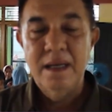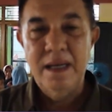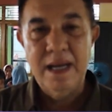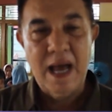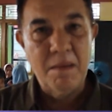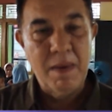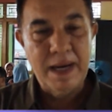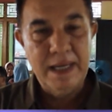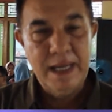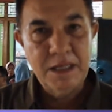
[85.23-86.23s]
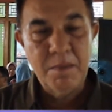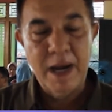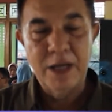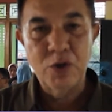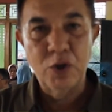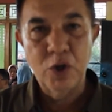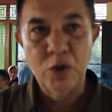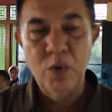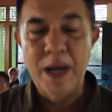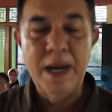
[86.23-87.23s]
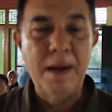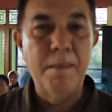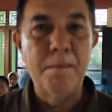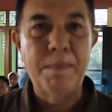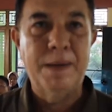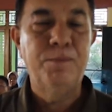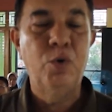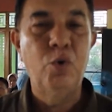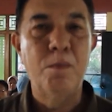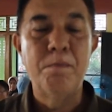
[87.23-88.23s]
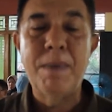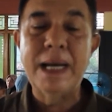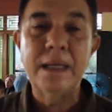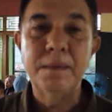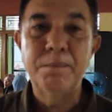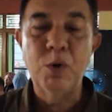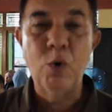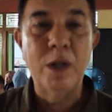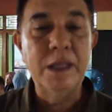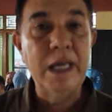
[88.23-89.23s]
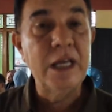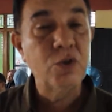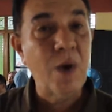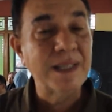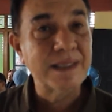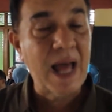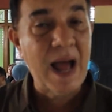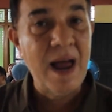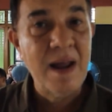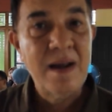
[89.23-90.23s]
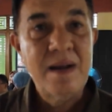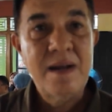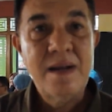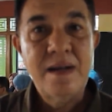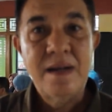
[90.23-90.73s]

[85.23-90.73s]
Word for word: di Kalbar ini sebagai contoh tuh ada 44 perguruan tinggi swasta hmm